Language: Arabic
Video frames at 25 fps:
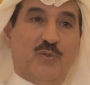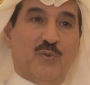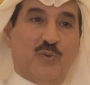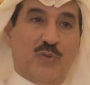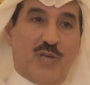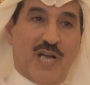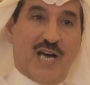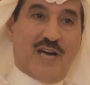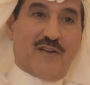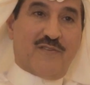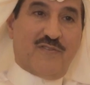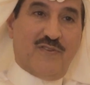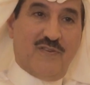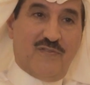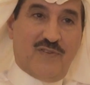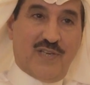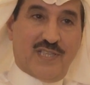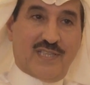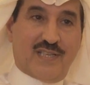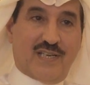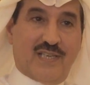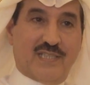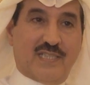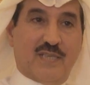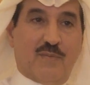دولار في
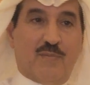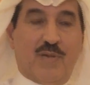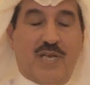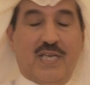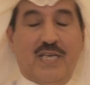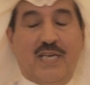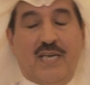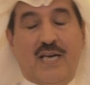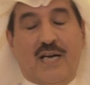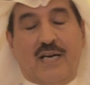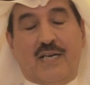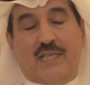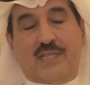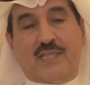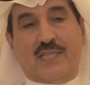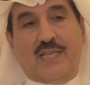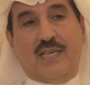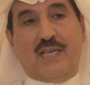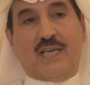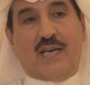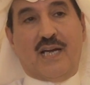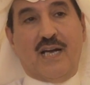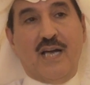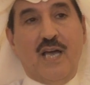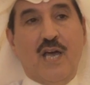فترة زمنية
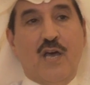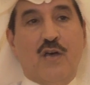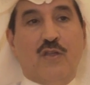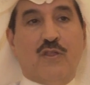قصيرة